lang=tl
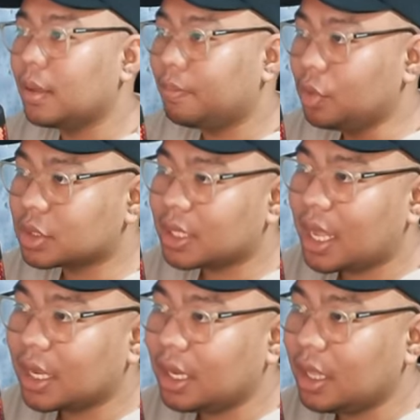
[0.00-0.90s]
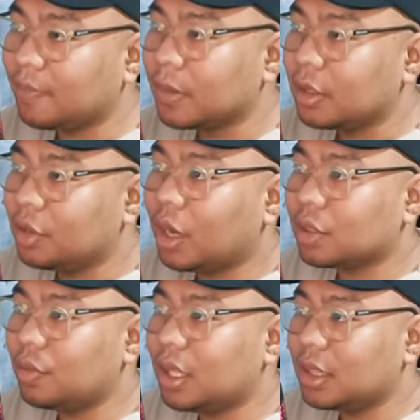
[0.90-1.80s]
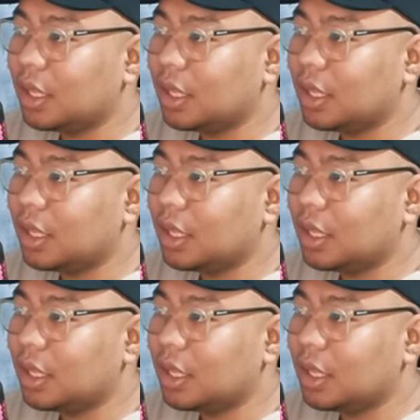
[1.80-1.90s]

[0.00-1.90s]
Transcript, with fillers: Most likely, no, katulad